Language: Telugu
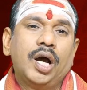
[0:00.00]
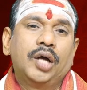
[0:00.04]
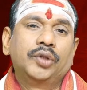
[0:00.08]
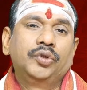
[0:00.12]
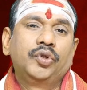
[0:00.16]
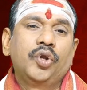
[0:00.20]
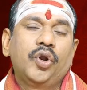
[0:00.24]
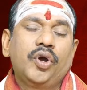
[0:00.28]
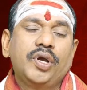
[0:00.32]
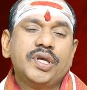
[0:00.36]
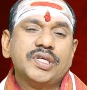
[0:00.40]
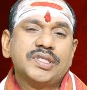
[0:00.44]

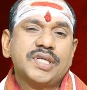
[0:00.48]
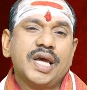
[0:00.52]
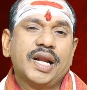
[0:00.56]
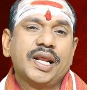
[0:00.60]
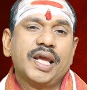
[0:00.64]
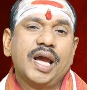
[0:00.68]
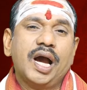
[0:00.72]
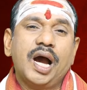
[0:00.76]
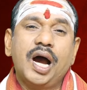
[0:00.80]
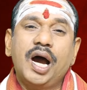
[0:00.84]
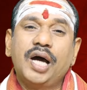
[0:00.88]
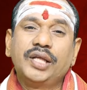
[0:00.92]
అందులో
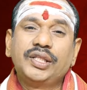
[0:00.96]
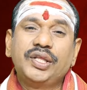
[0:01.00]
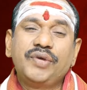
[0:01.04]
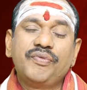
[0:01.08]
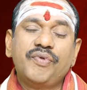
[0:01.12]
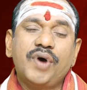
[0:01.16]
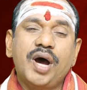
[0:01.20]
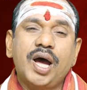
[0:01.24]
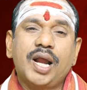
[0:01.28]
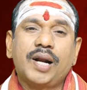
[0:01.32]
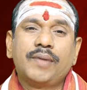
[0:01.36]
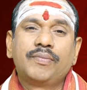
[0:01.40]
ఈసారి
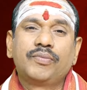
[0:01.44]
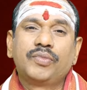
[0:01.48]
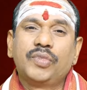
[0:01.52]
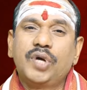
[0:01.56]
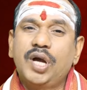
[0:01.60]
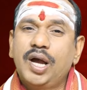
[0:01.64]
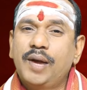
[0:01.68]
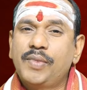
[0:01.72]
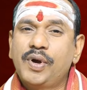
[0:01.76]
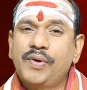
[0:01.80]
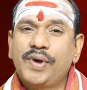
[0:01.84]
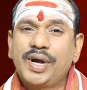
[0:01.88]
ఆదివారం
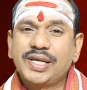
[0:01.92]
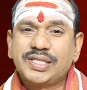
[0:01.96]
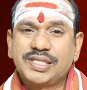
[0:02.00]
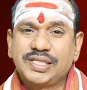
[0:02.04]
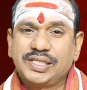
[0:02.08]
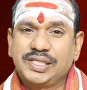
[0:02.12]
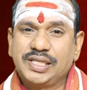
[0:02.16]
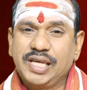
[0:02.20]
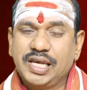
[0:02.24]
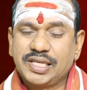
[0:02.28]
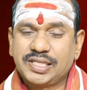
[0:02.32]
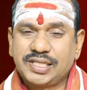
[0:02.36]

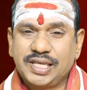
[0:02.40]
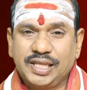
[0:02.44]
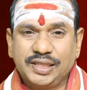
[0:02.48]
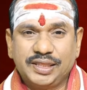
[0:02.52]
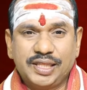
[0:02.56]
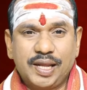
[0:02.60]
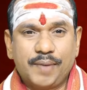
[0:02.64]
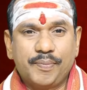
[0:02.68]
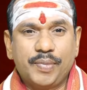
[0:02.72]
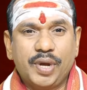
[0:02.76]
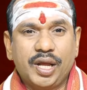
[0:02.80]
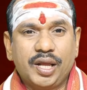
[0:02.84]
అమావాస్య
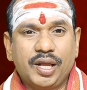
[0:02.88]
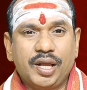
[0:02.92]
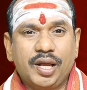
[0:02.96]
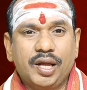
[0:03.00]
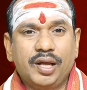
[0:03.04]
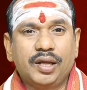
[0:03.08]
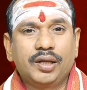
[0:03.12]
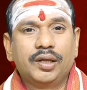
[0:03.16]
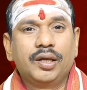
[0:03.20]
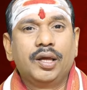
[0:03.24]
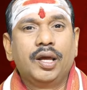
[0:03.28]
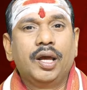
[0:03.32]
సందర్భంగా
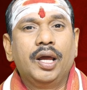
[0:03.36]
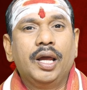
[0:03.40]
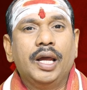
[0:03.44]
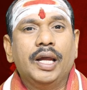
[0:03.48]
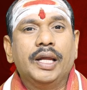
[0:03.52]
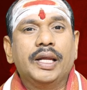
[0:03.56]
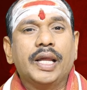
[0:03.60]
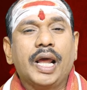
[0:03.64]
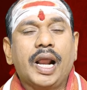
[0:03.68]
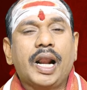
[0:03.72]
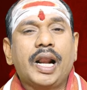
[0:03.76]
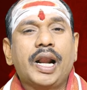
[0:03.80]

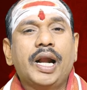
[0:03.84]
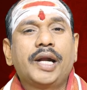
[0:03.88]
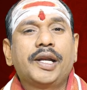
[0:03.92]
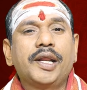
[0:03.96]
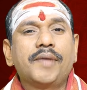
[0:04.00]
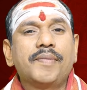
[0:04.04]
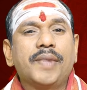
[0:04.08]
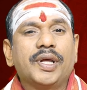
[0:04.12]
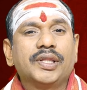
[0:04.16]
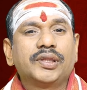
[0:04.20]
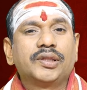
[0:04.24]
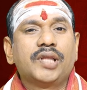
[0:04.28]

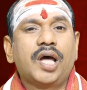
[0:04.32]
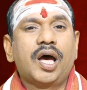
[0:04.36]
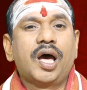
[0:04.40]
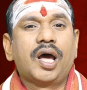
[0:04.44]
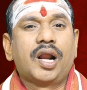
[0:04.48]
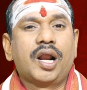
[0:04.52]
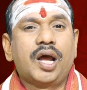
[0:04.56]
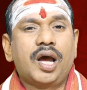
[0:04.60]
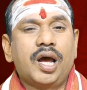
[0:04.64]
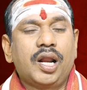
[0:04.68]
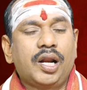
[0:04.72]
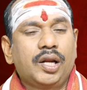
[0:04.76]
ఎర్రటి
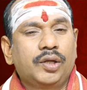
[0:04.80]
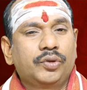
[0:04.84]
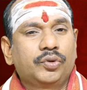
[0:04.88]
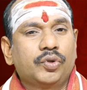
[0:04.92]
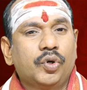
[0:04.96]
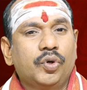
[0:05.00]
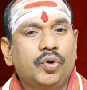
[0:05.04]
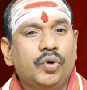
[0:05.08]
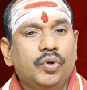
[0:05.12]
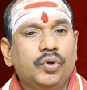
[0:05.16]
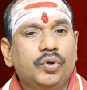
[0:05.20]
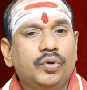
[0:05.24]

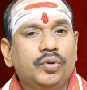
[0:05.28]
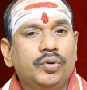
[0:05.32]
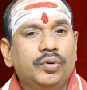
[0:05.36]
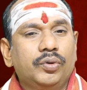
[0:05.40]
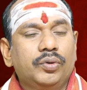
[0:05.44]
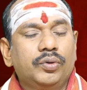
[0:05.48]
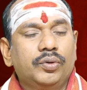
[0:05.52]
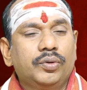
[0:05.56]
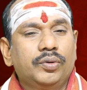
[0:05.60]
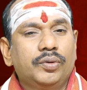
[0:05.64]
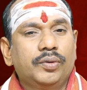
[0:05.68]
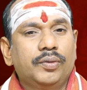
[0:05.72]
మందారాలతో
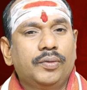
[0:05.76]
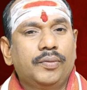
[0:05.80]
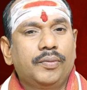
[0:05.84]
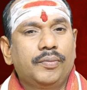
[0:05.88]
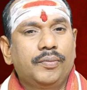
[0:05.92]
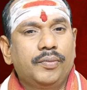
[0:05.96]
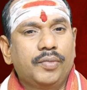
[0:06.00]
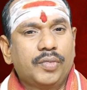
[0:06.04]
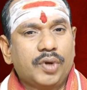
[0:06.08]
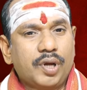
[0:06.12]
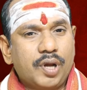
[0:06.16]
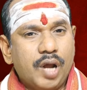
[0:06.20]

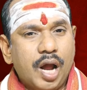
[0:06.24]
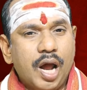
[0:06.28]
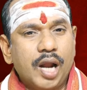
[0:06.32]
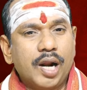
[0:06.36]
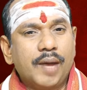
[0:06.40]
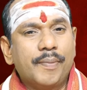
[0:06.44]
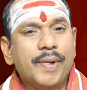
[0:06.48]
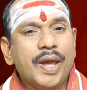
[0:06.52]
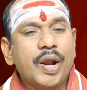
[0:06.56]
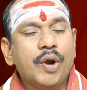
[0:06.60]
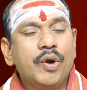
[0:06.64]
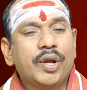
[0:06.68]

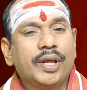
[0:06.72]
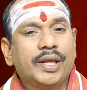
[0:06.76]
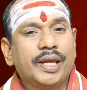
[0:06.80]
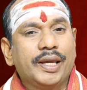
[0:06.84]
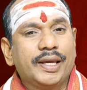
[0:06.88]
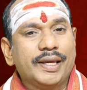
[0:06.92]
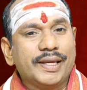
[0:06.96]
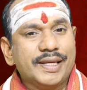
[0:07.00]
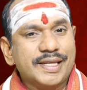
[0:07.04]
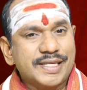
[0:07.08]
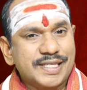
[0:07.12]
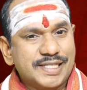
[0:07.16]

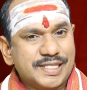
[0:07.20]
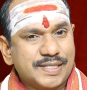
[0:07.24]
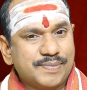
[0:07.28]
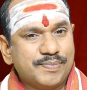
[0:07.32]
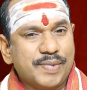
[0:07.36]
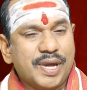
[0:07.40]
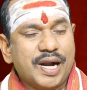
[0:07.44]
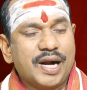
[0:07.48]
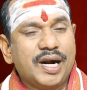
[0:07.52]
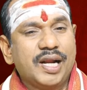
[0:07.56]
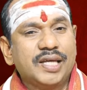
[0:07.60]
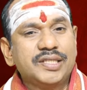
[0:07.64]
కాలభైరుడికి
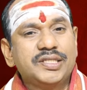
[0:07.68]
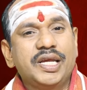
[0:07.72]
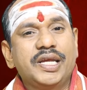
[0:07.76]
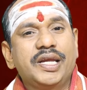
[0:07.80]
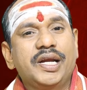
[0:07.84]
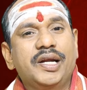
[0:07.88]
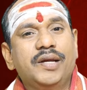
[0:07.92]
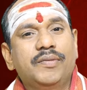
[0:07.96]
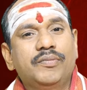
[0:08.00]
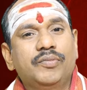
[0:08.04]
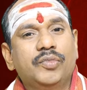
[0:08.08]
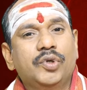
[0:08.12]
స్మరణ
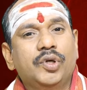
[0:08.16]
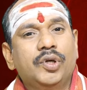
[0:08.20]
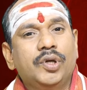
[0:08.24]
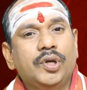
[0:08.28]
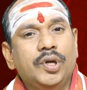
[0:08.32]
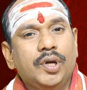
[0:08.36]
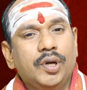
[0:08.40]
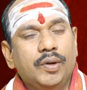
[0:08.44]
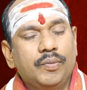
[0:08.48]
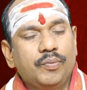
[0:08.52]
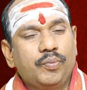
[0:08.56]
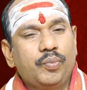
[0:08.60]
చేయడం
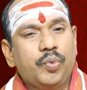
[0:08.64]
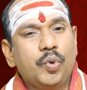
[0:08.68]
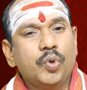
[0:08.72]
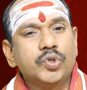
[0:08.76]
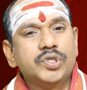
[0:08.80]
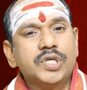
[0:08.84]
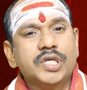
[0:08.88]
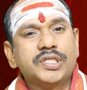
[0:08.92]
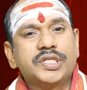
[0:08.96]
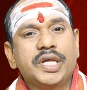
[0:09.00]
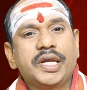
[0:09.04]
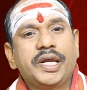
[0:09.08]

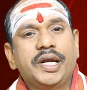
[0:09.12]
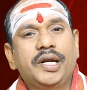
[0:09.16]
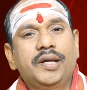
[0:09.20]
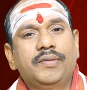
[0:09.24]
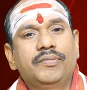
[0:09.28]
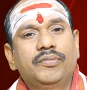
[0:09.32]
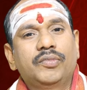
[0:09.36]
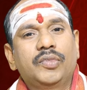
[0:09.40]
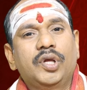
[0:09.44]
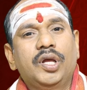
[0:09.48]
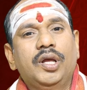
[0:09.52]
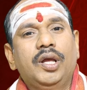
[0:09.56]
పూజ
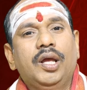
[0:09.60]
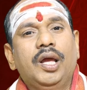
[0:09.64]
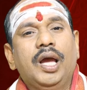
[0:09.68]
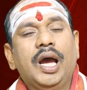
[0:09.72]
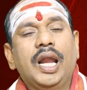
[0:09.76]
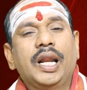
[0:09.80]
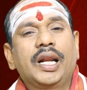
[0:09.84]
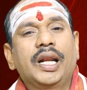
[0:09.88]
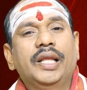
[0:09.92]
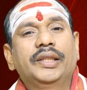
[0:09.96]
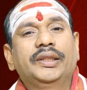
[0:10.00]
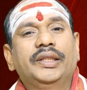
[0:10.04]
చేయడం
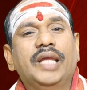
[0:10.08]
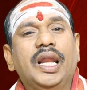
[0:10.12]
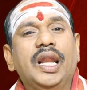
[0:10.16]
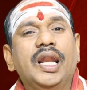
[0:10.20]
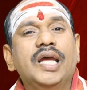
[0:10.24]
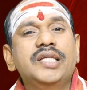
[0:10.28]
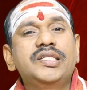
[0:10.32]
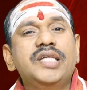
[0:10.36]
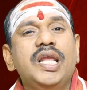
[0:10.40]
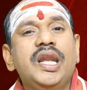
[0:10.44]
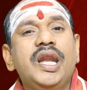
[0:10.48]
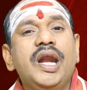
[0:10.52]
అలాగే
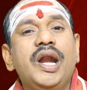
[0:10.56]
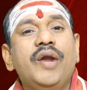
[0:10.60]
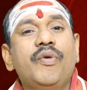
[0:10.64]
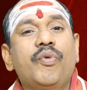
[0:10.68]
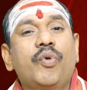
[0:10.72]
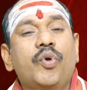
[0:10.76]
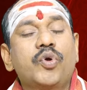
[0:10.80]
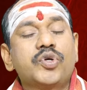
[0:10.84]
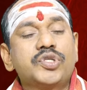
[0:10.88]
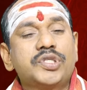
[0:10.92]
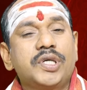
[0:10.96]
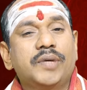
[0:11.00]
తెల్లజిల్లేడు
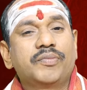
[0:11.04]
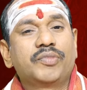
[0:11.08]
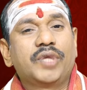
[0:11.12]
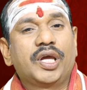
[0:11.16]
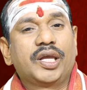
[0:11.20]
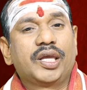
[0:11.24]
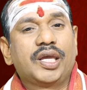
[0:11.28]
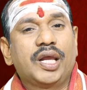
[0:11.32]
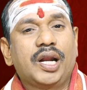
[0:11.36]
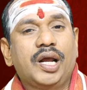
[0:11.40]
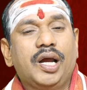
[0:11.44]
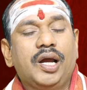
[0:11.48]
వృక్షం
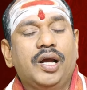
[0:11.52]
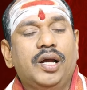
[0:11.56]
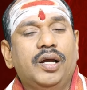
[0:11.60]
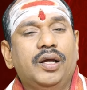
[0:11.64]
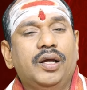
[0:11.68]
దగ్గర